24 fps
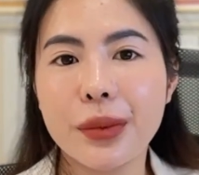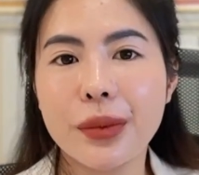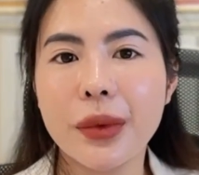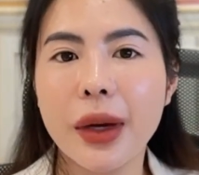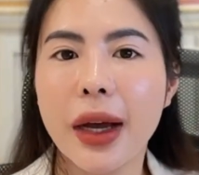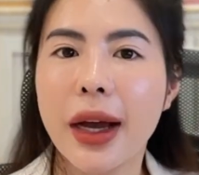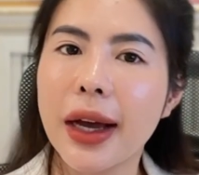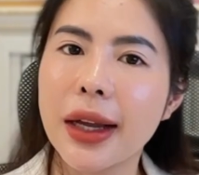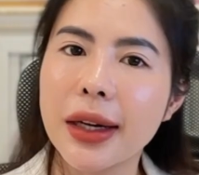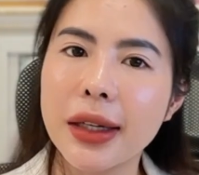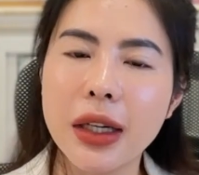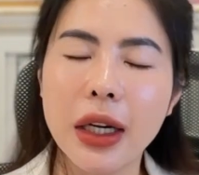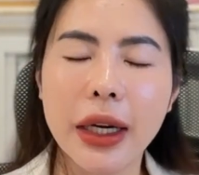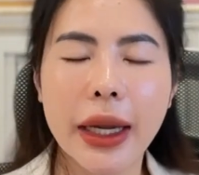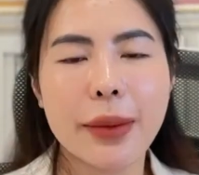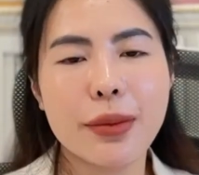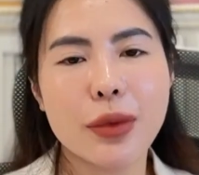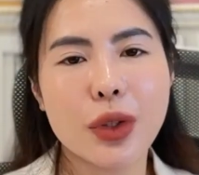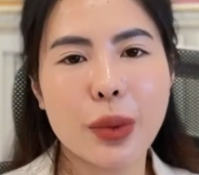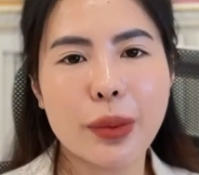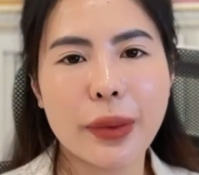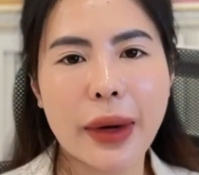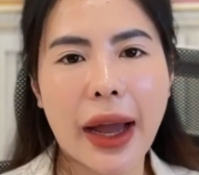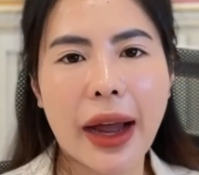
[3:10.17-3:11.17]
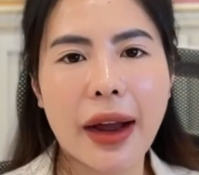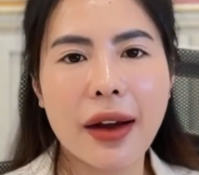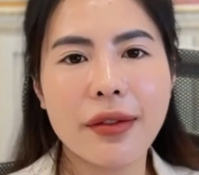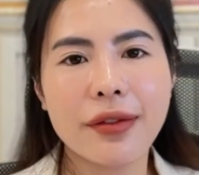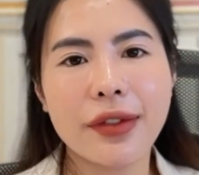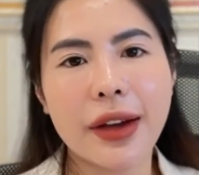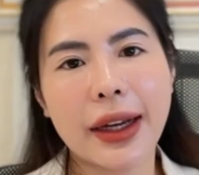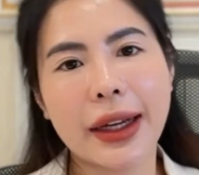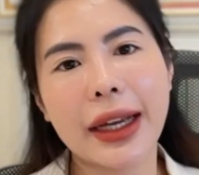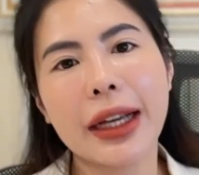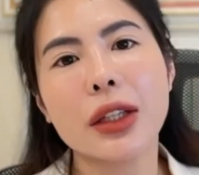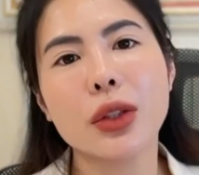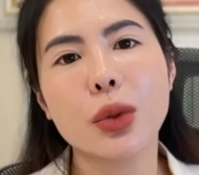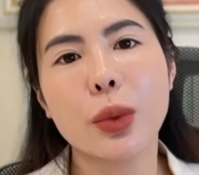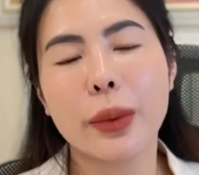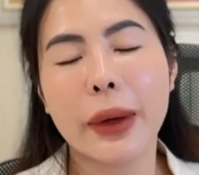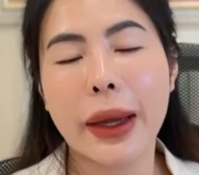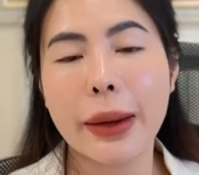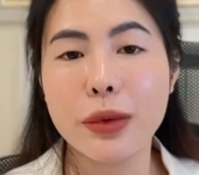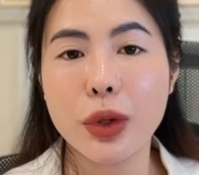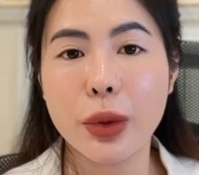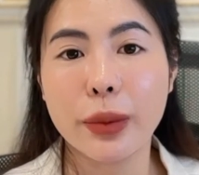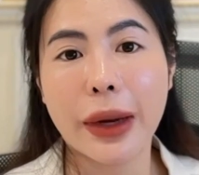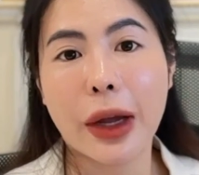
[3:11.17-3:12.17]
à, lựa kem chống nắng và cách dùng
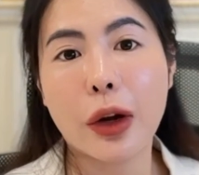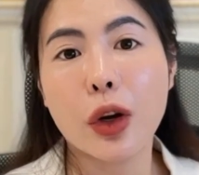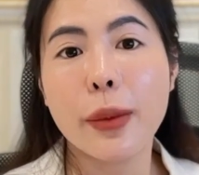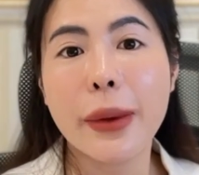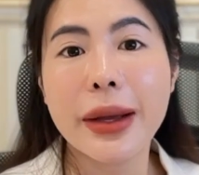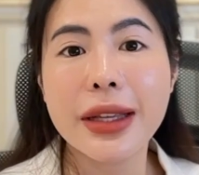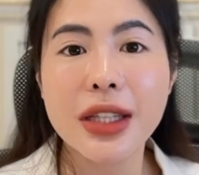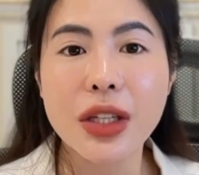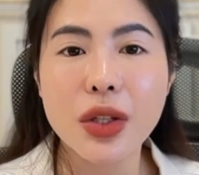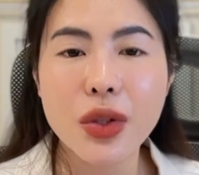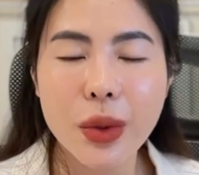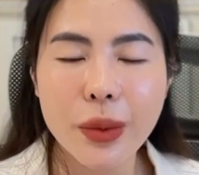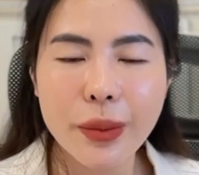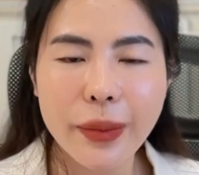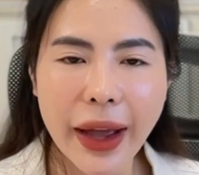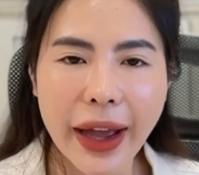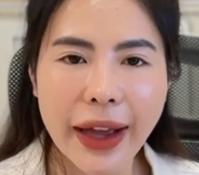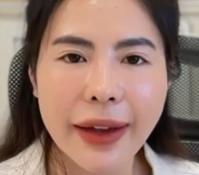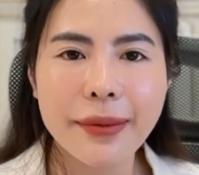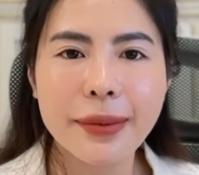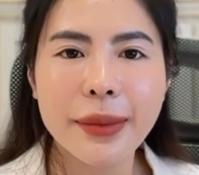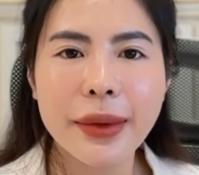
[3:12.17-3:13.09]
kem chống nắng của bác sĩ nhung ha